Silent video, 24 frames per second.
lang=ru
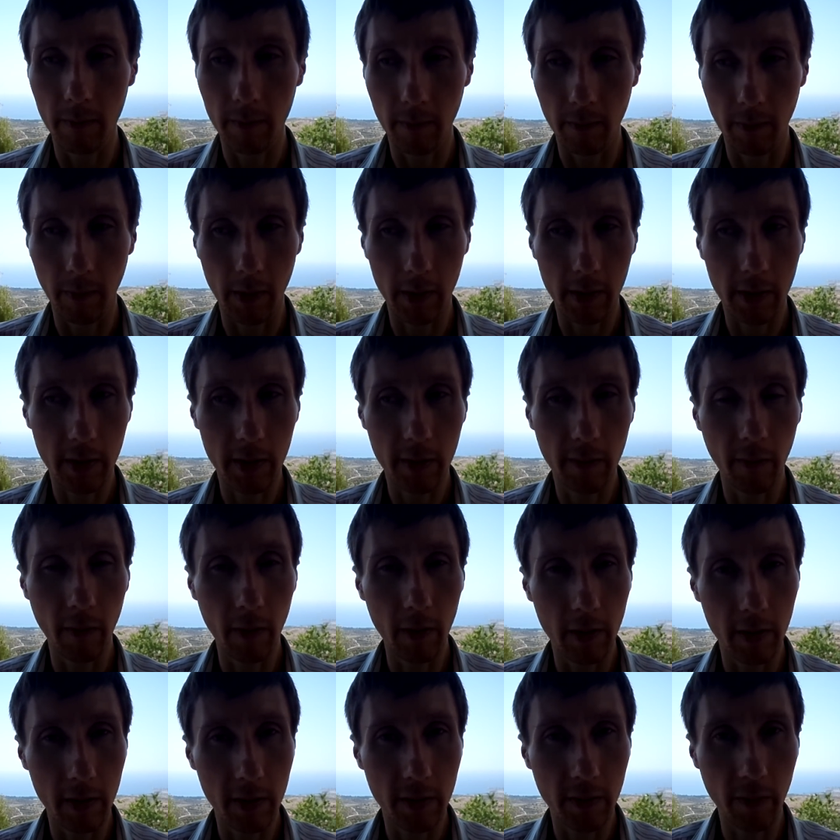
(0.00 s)
большинство
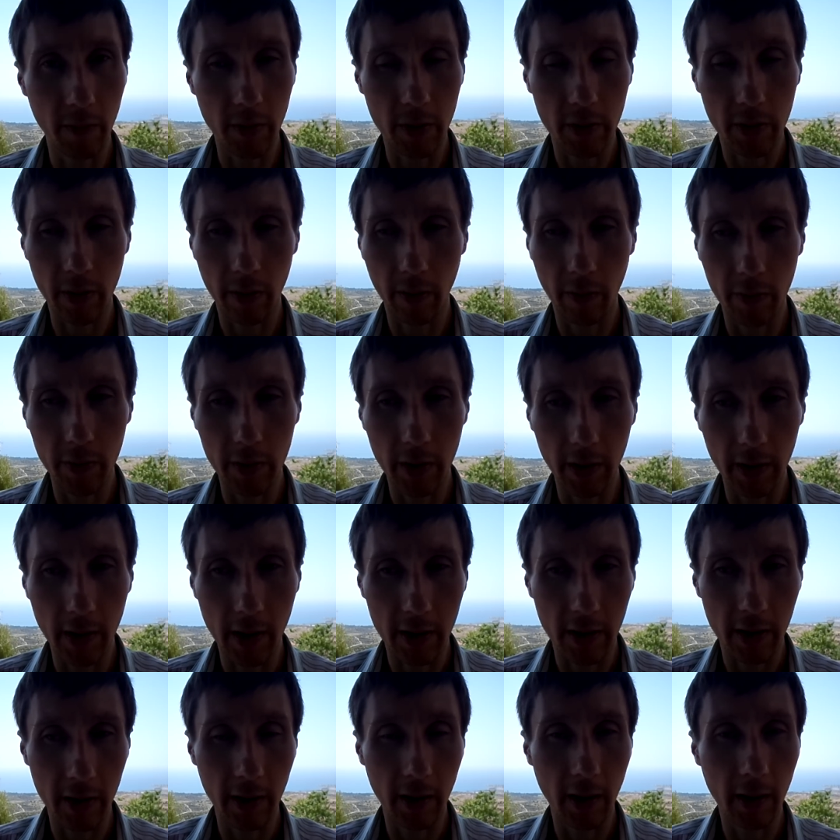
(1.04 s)
из сегодняшних людей
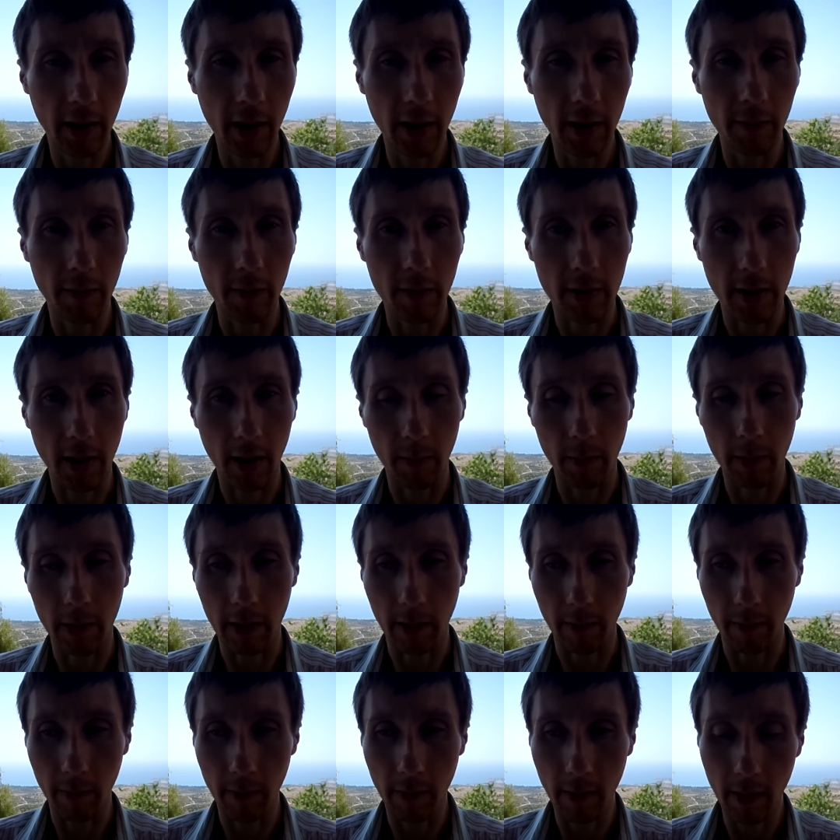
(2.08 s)
даже не догадываются об
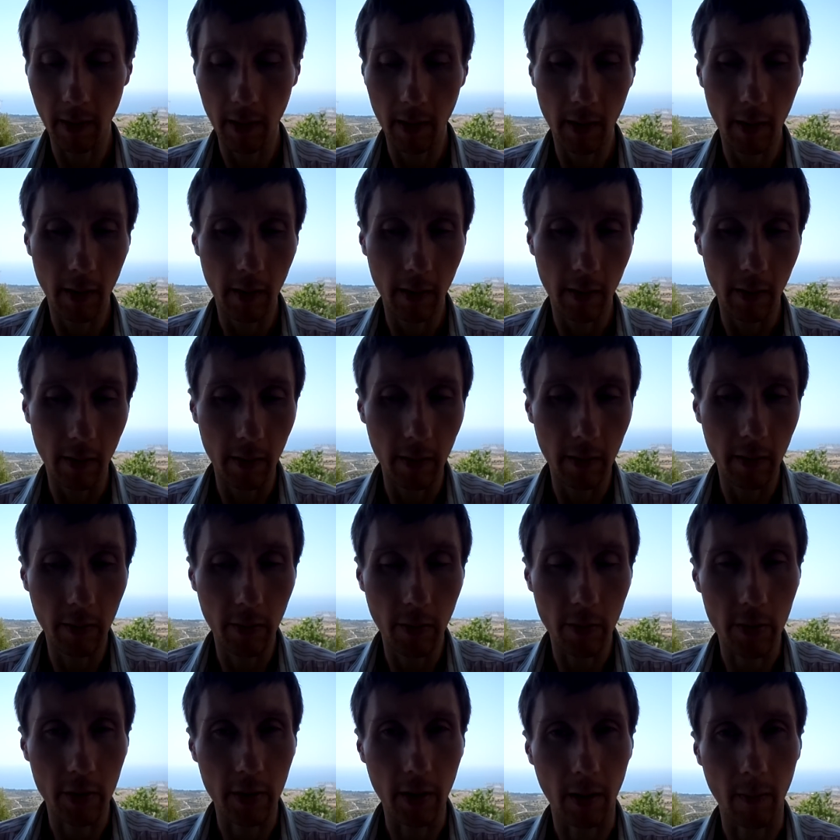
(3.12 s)
этом. Это
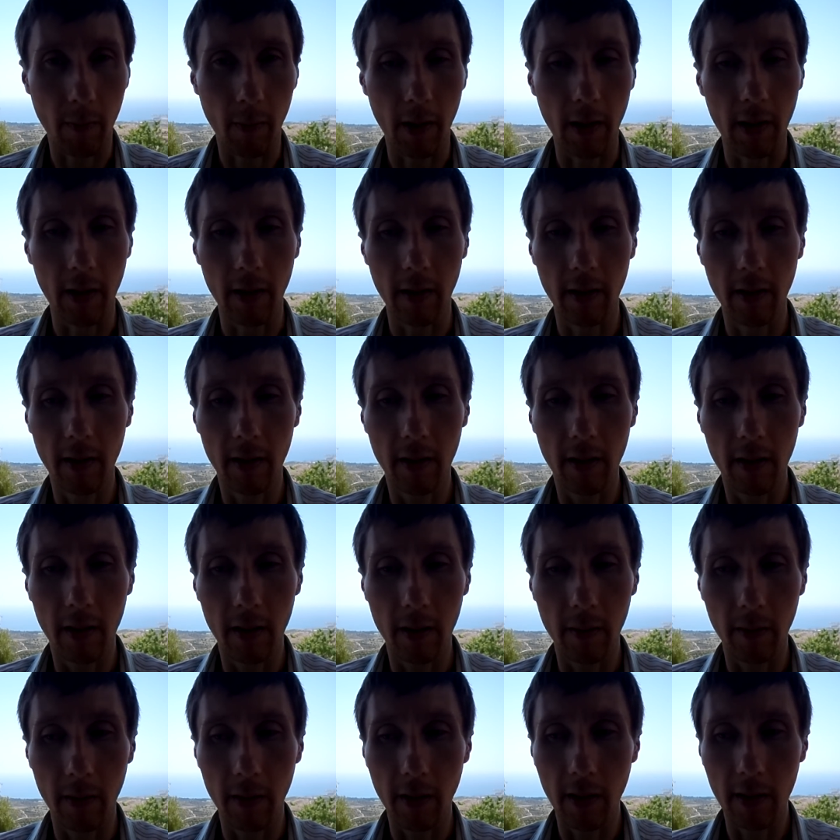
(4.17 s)
тоже нормально. И
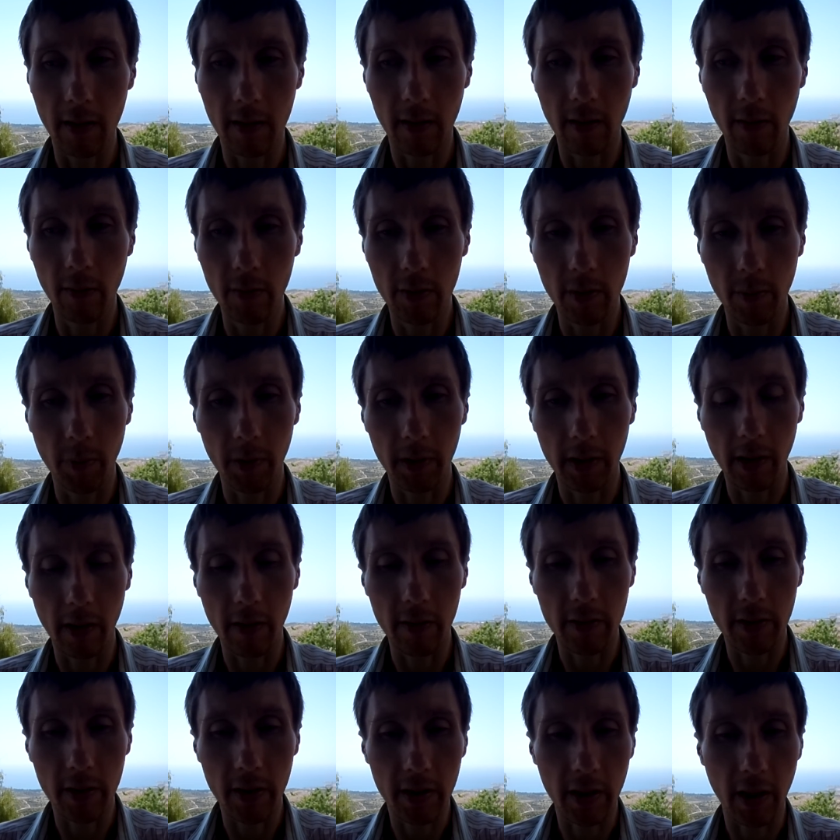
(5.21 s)
эти люди
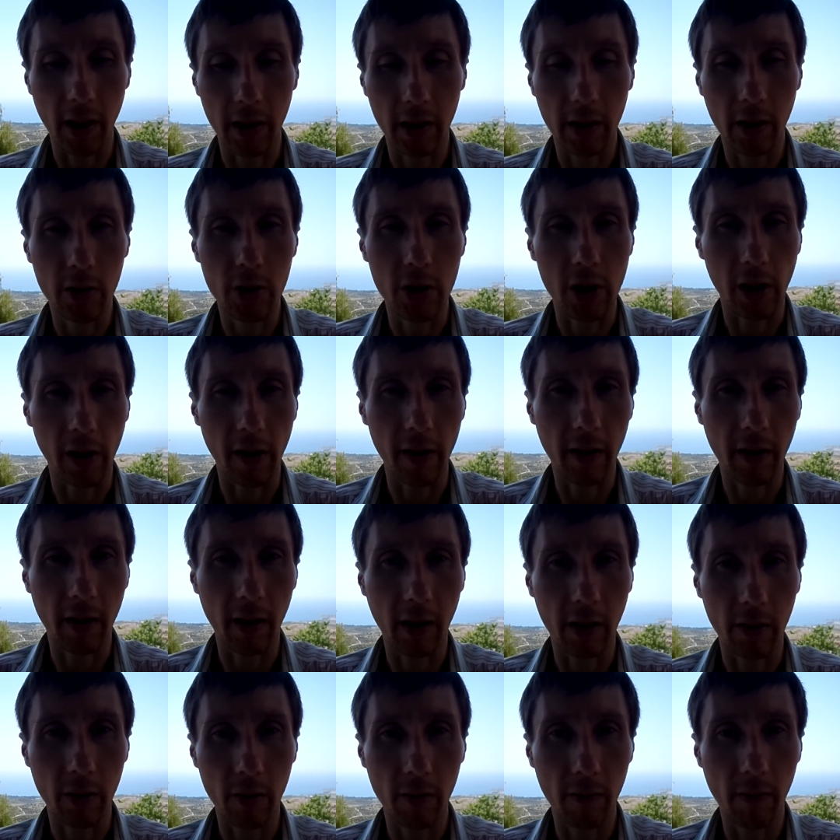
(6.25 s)
пытаются искать человека,
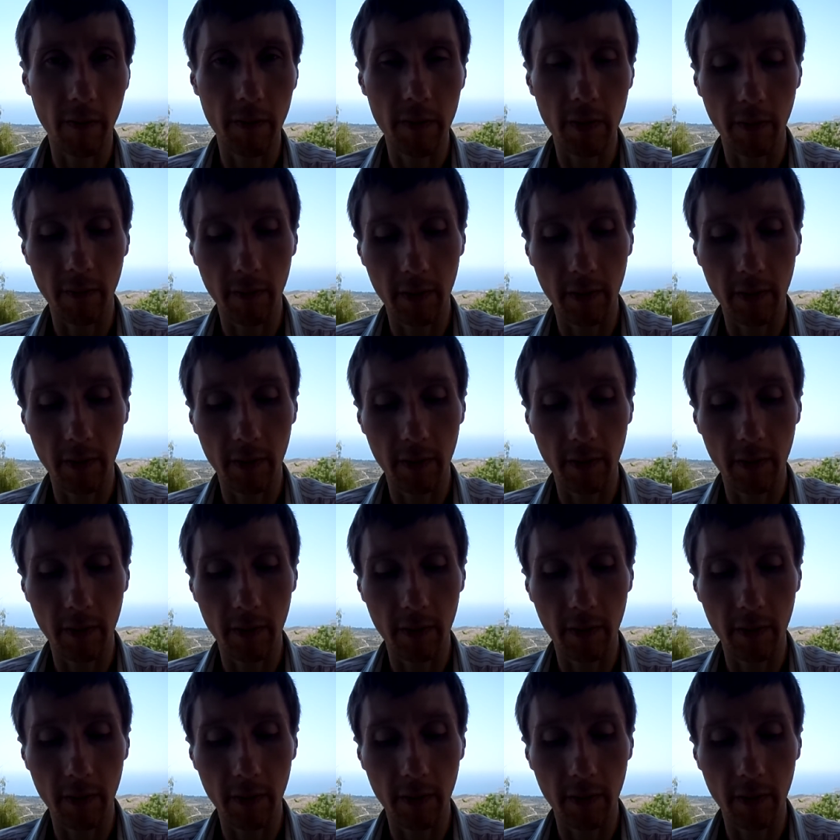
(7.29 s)
который во всем